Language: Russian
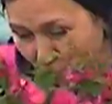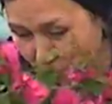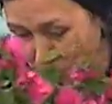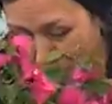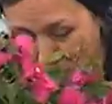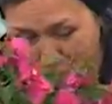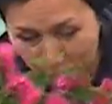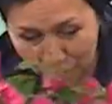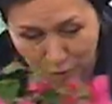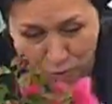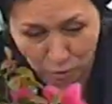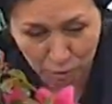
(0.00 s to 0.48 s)
вот
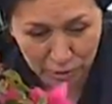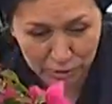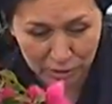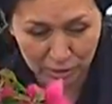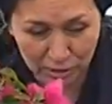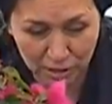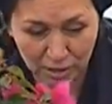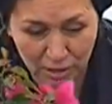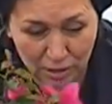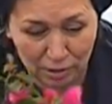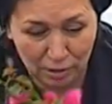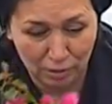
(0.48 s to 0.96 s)

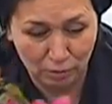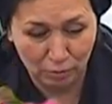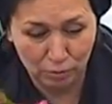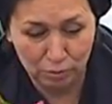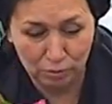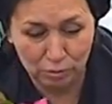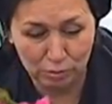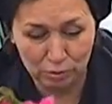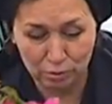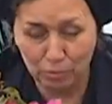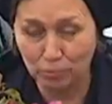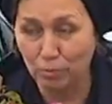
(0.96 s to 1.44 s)
подростки, это
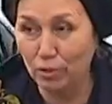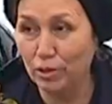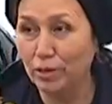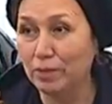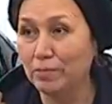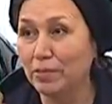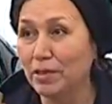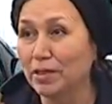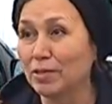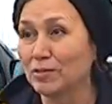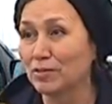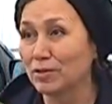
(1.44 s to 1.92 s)
вот уже
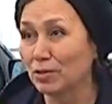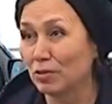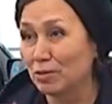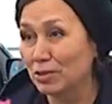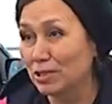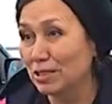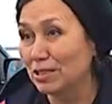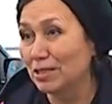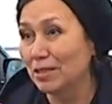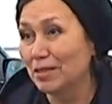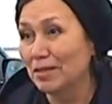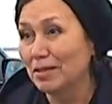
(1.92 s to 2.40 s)
более-менее
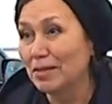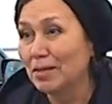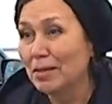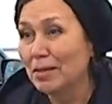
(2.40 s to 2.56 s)
взрослые.